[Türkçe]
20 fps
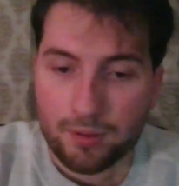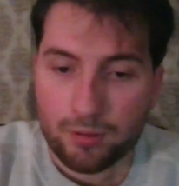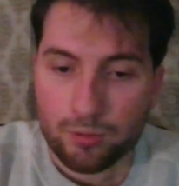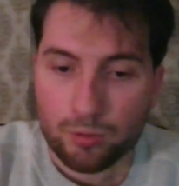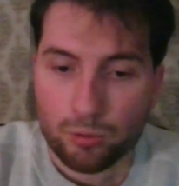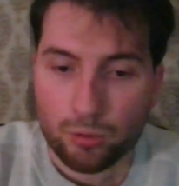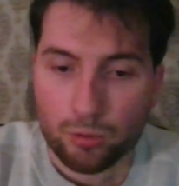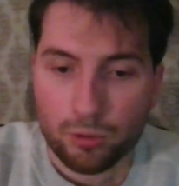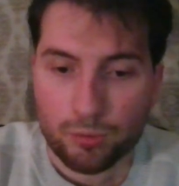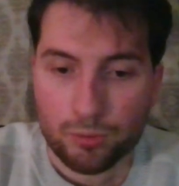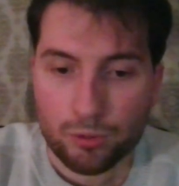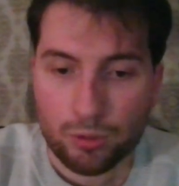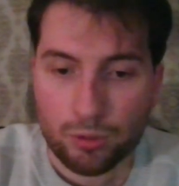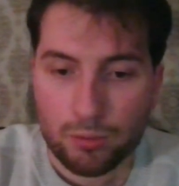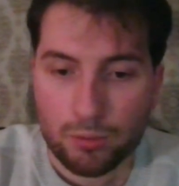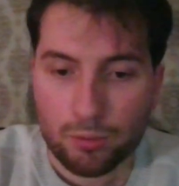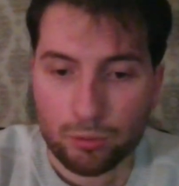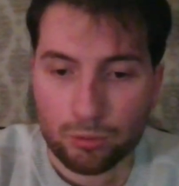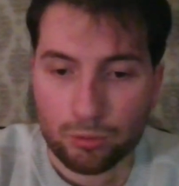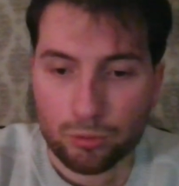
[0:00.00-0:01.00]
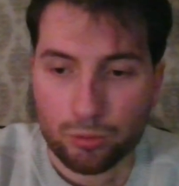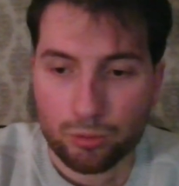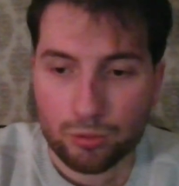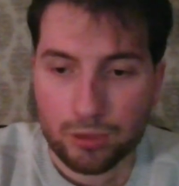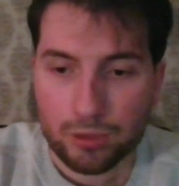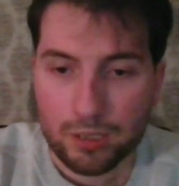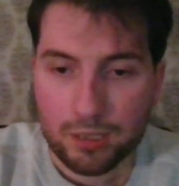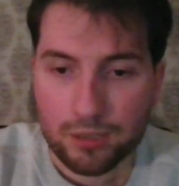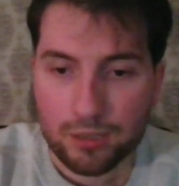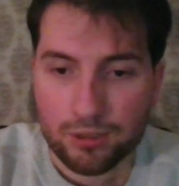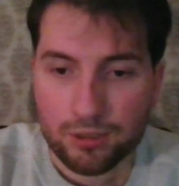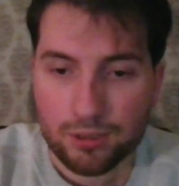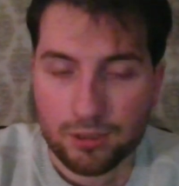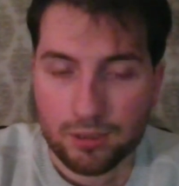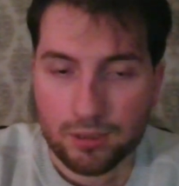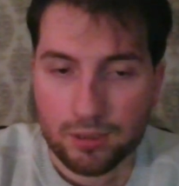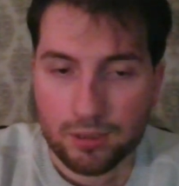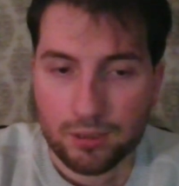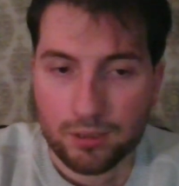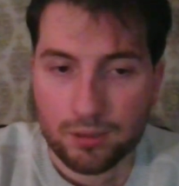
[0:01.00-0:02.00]
Zor bir dönem oldu Türkiye
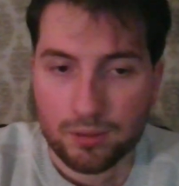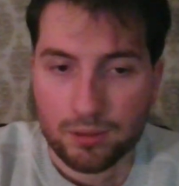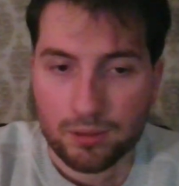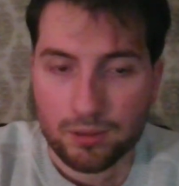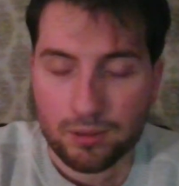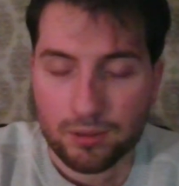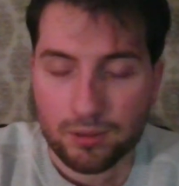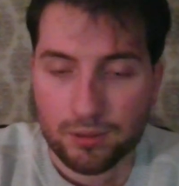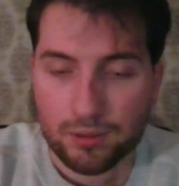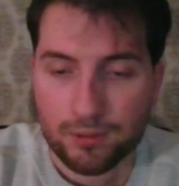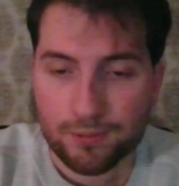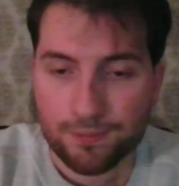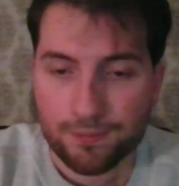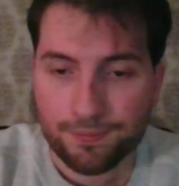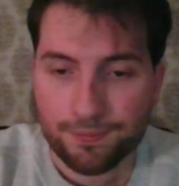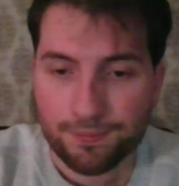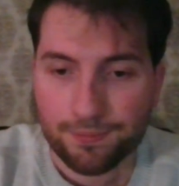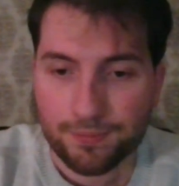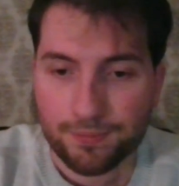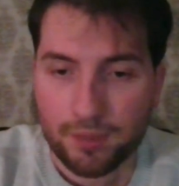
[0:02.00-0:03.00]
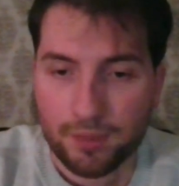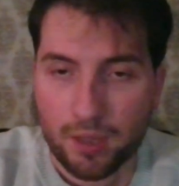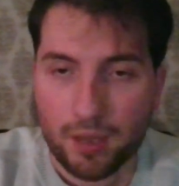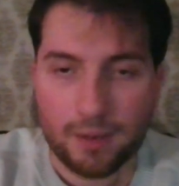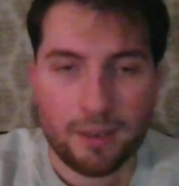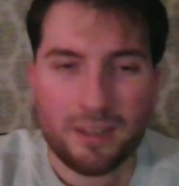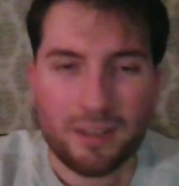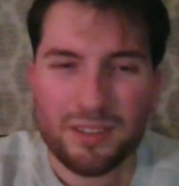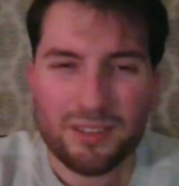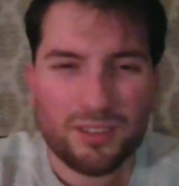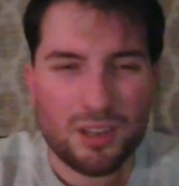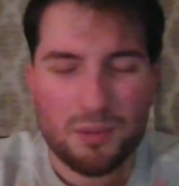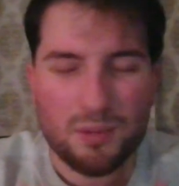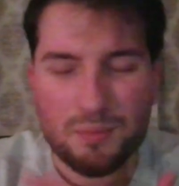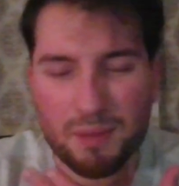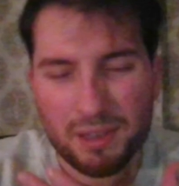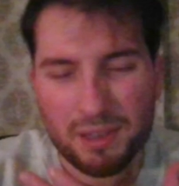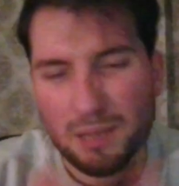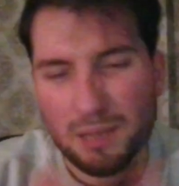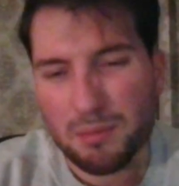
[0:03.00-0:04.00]
için. E, yani ne diyeceğim
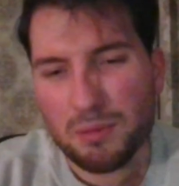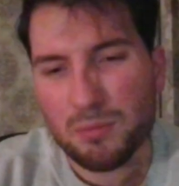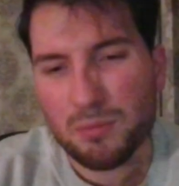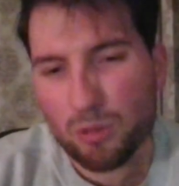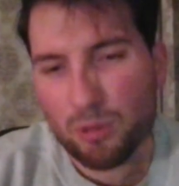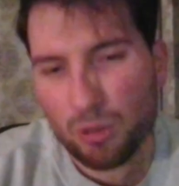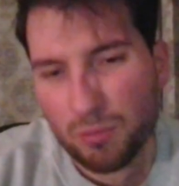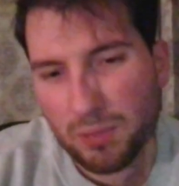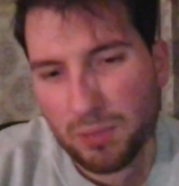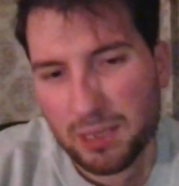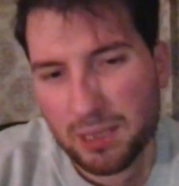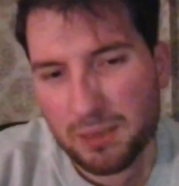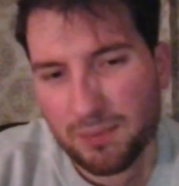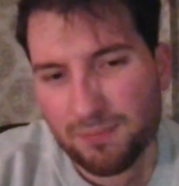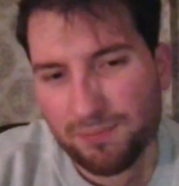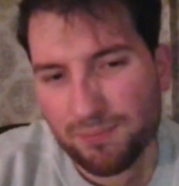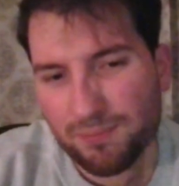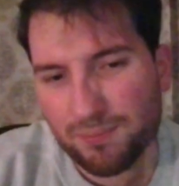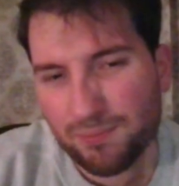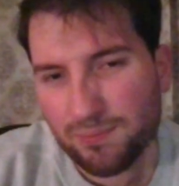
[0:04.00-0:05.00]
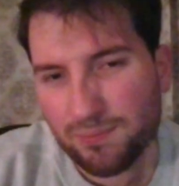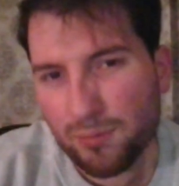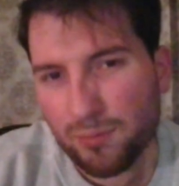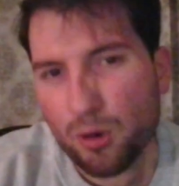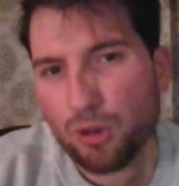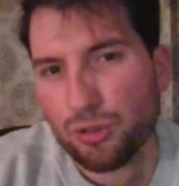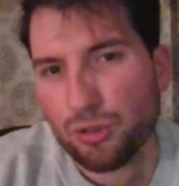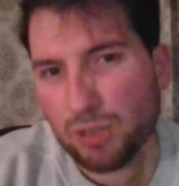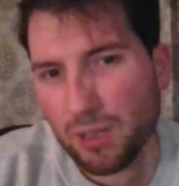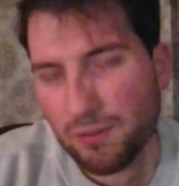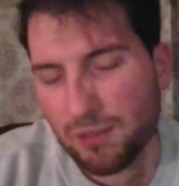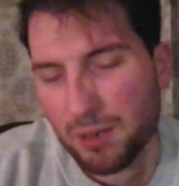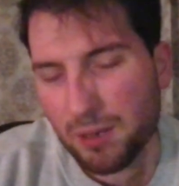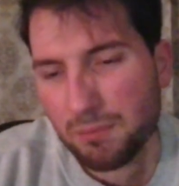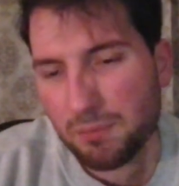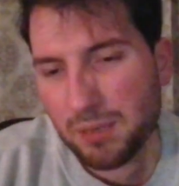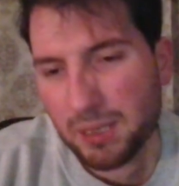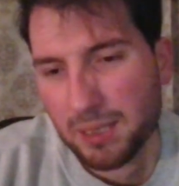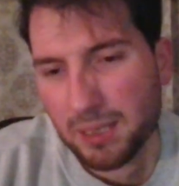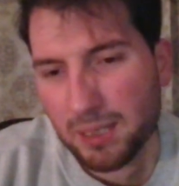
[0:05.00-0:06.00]
ben de bilmiyorum hani. Boş laf
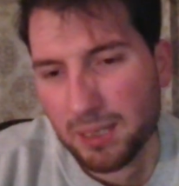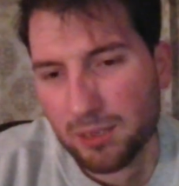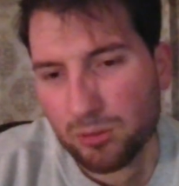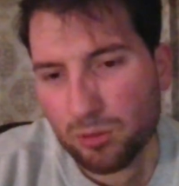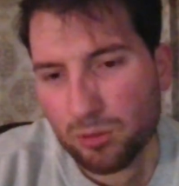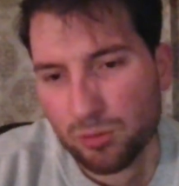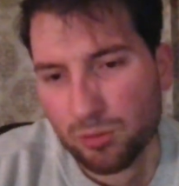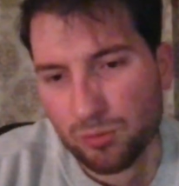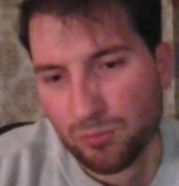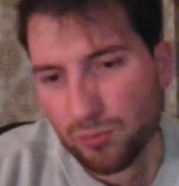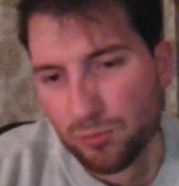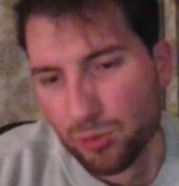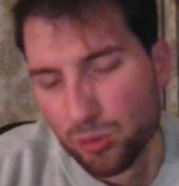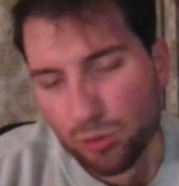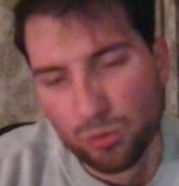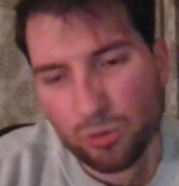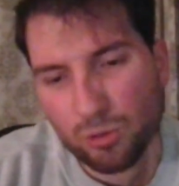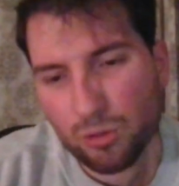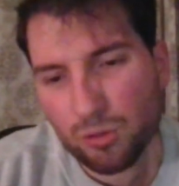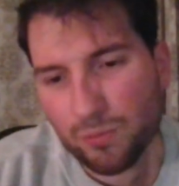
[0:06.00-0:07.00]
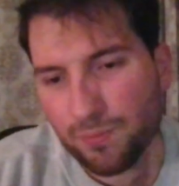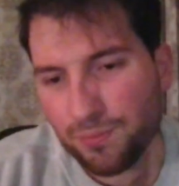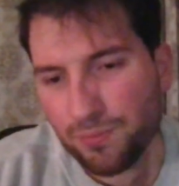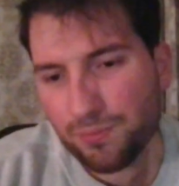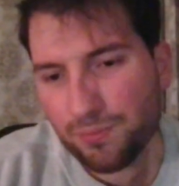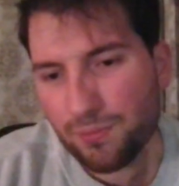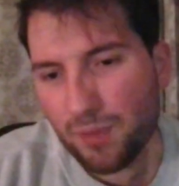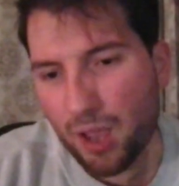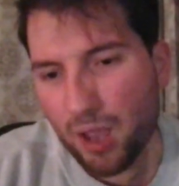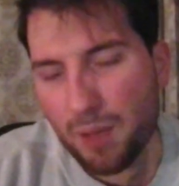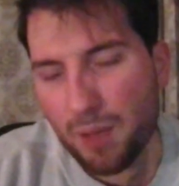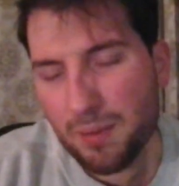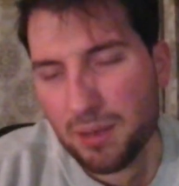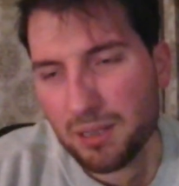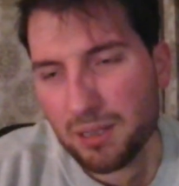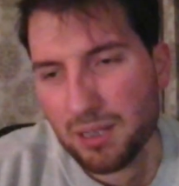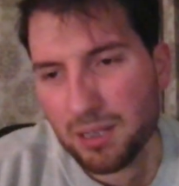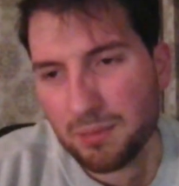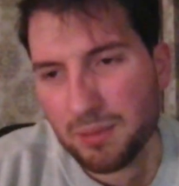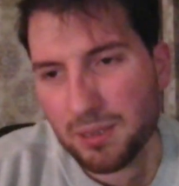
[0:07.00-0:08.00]
yapmaya gerek yok. Üzgünüm.
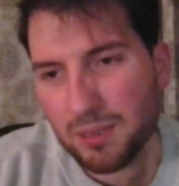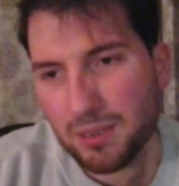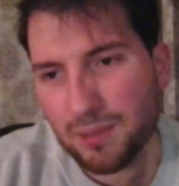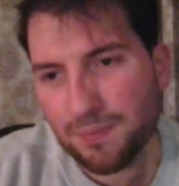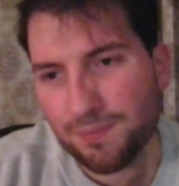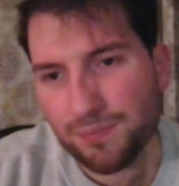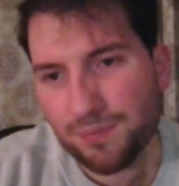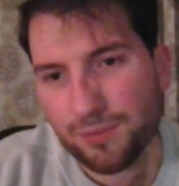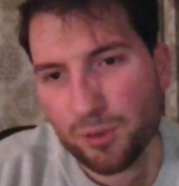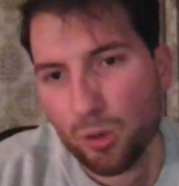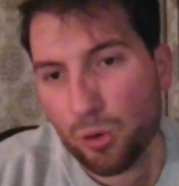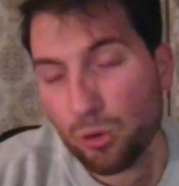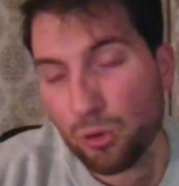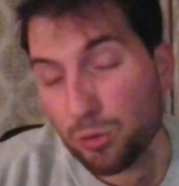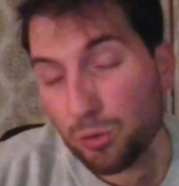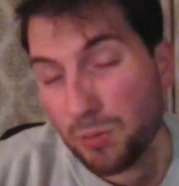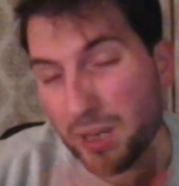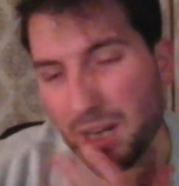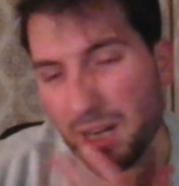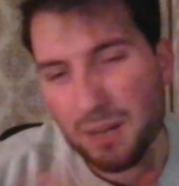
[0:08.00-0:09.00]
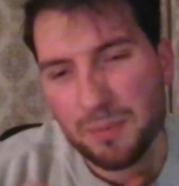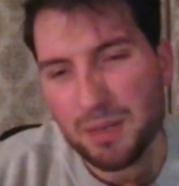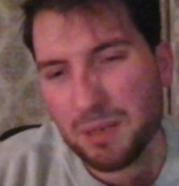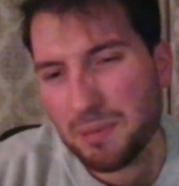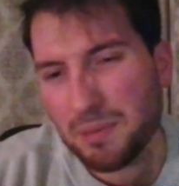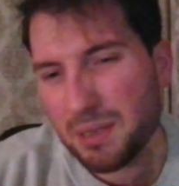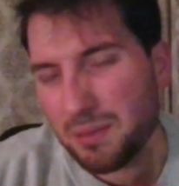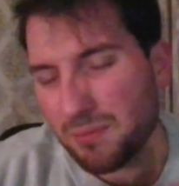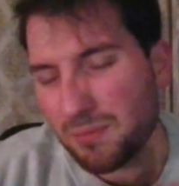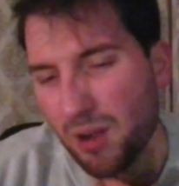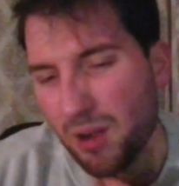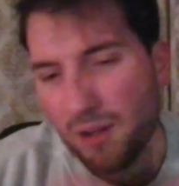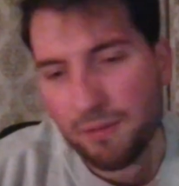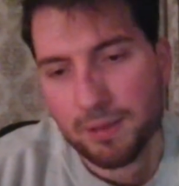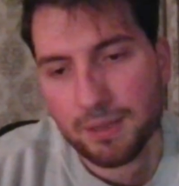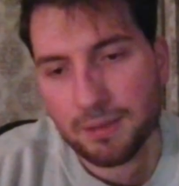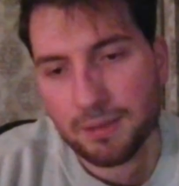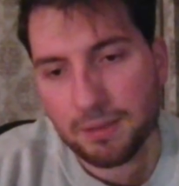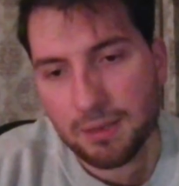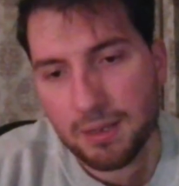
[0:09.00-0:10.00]
Haberler beni, gördüğüm her haber beni
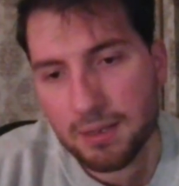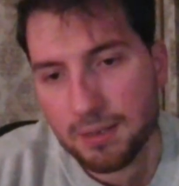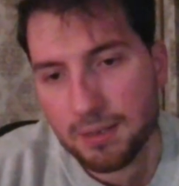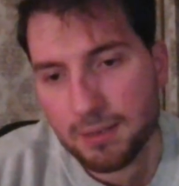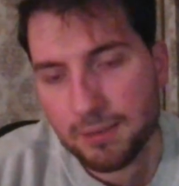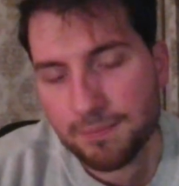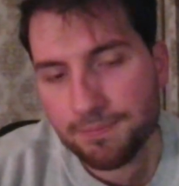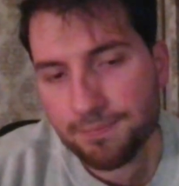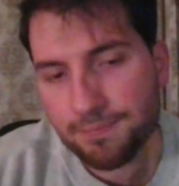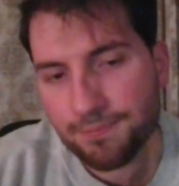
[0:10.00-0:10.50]
mahvetti yani.